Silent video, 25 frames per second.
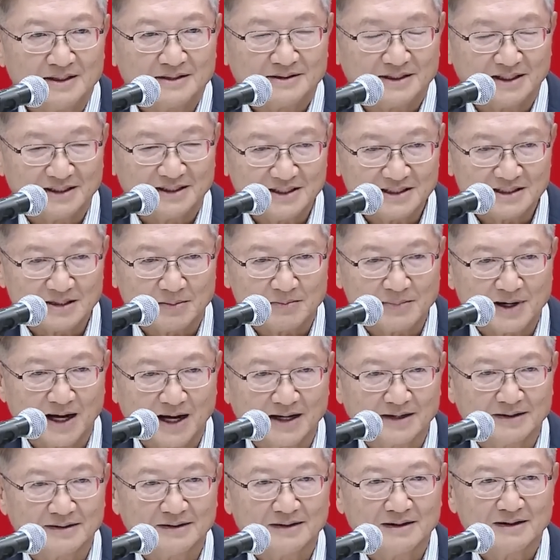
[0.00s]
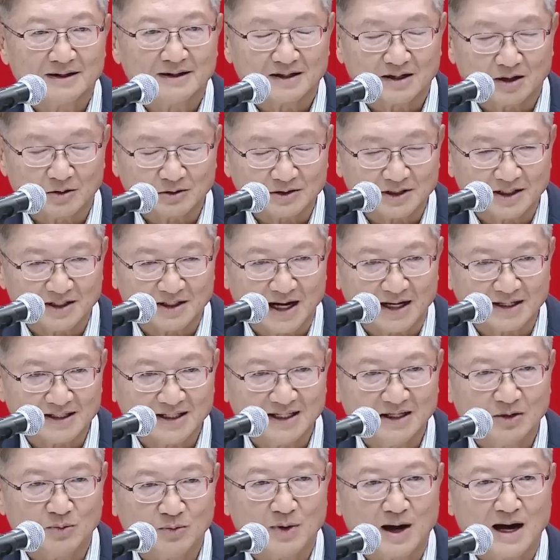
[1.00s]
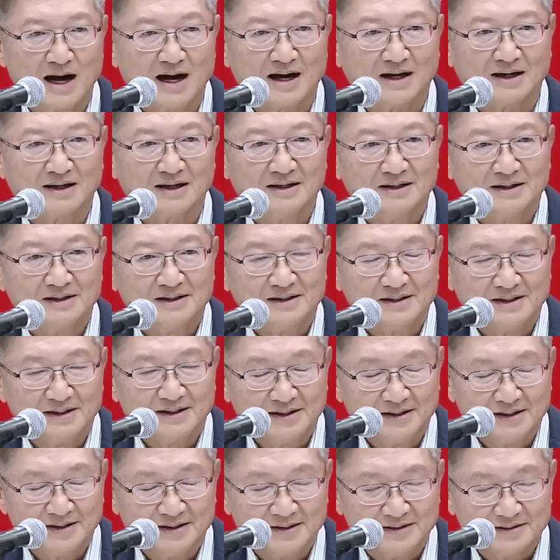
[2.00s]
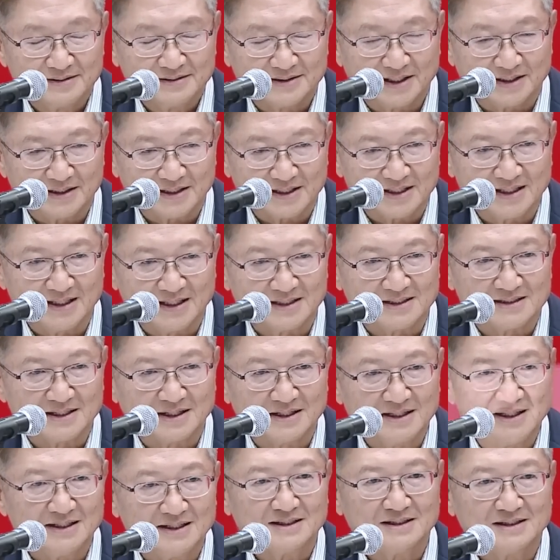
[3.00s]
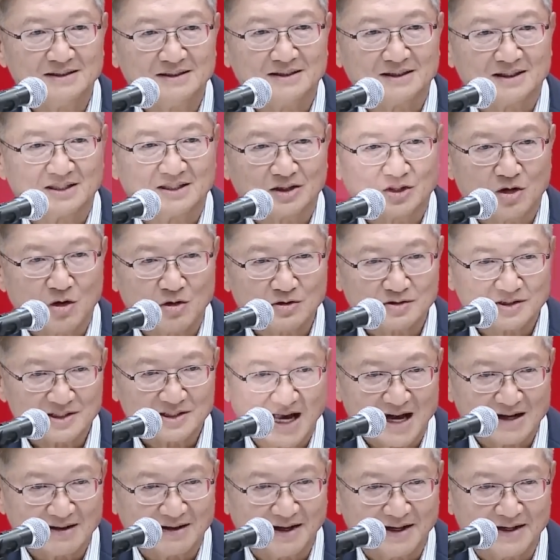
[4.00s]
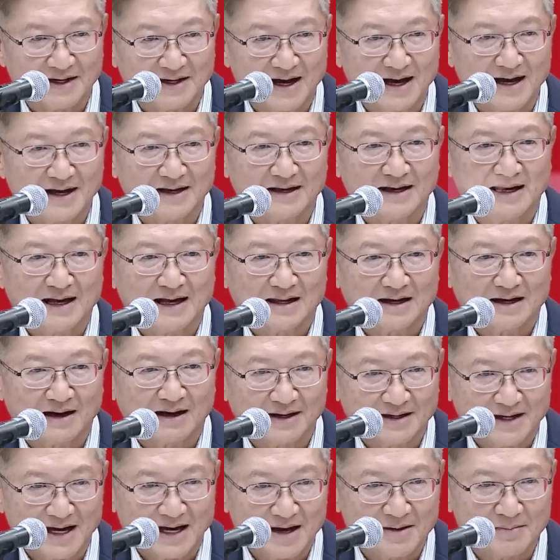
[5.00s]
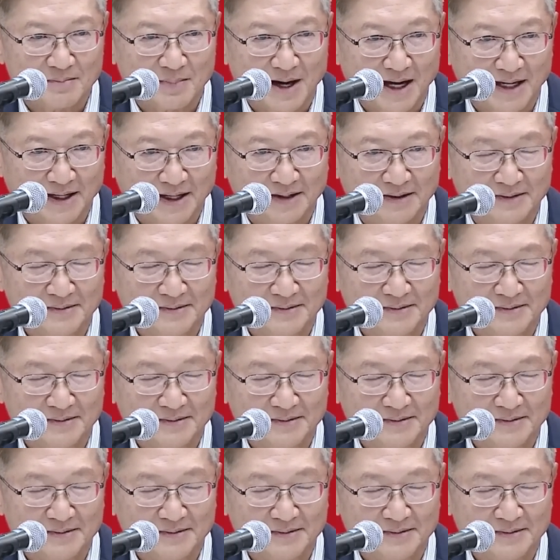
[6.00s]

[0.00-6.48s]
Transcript: สิ่งที่สำคัญเราตระหนักดีว่าเศรษฐกิจจะดีขึ้นต้องสร้างรายได้และรายได้ใหม่